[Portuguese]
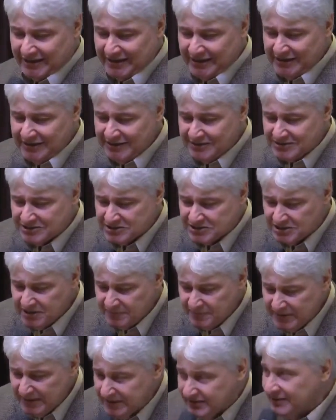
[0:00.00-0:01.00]

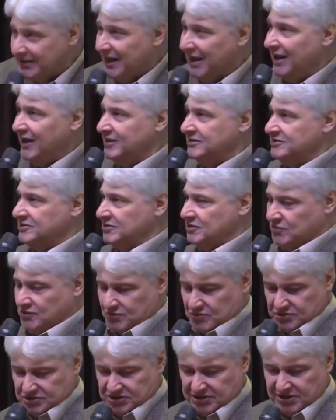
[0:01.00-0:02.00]
intimidade
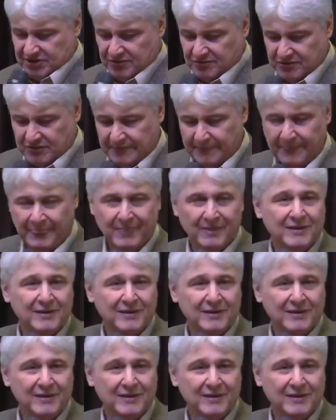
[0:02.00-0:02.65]
com o Senhor.